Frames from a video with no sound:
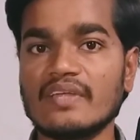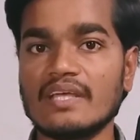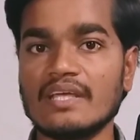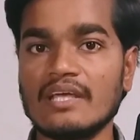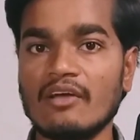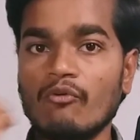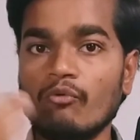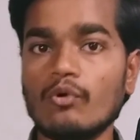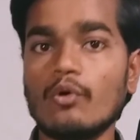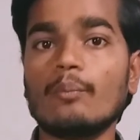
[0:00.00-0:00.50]

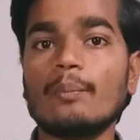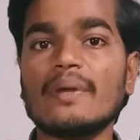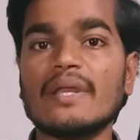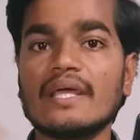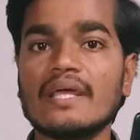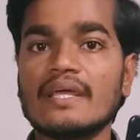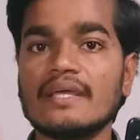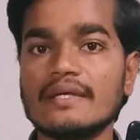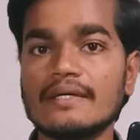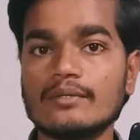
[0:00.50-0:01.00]
எவ்வளோ பெரிய
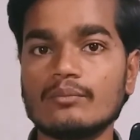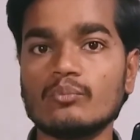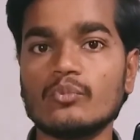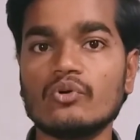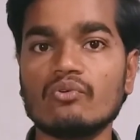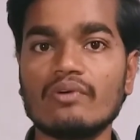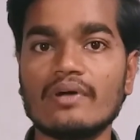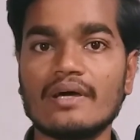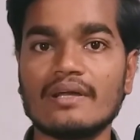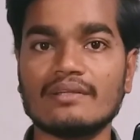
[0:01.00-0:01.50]
ஹிட்
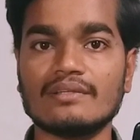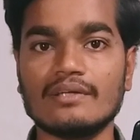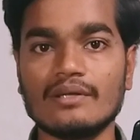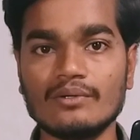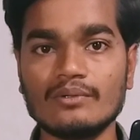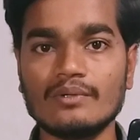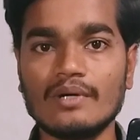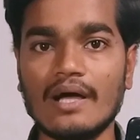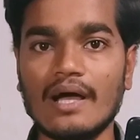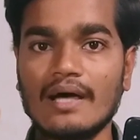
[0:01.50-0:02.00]
மூவியாக
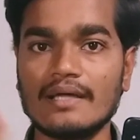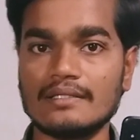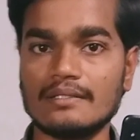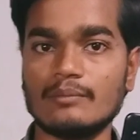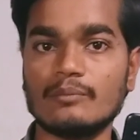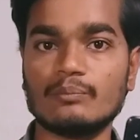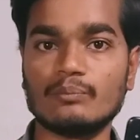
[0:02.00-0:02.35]
இருந்தாலும் அது